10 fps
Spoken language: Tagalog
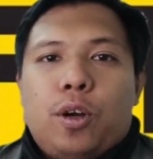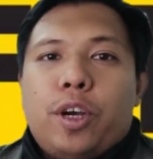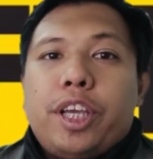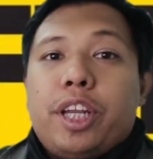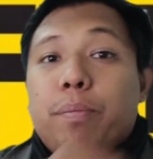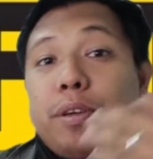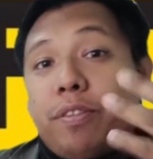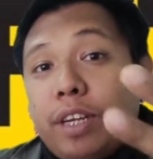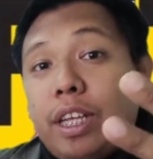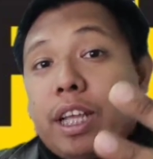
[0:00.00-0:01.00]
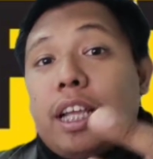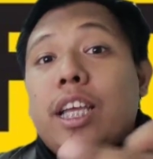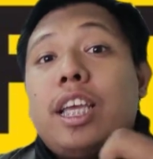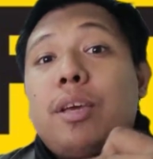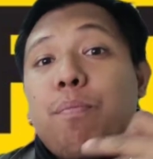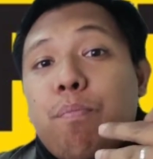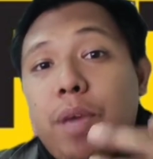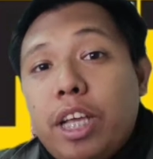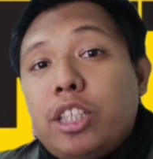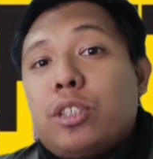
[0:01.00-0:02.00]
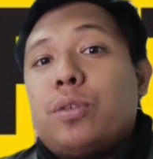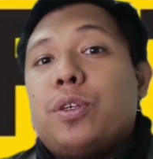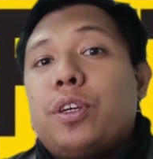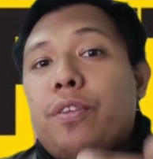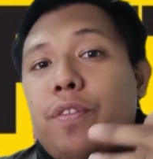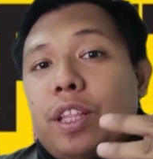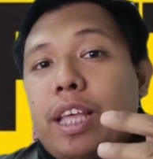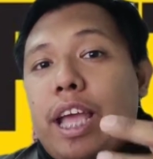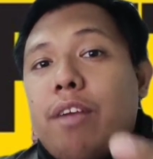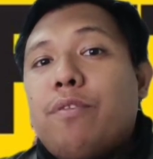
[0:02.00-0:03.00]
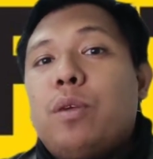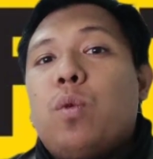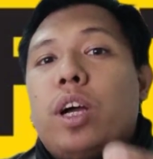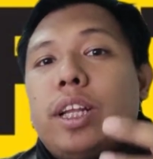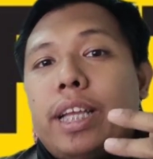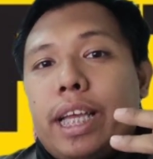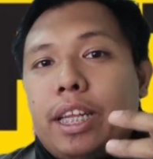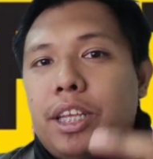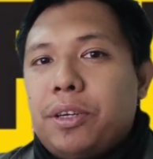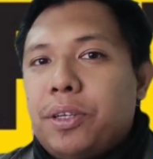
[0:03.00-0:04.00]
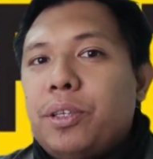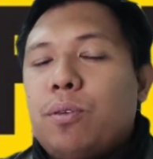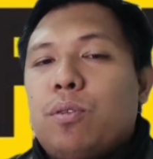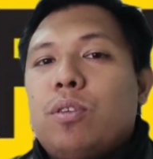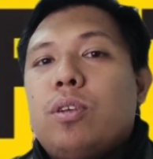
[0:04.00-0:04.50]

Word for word: Okay, number three, make sure that everyone can hear you.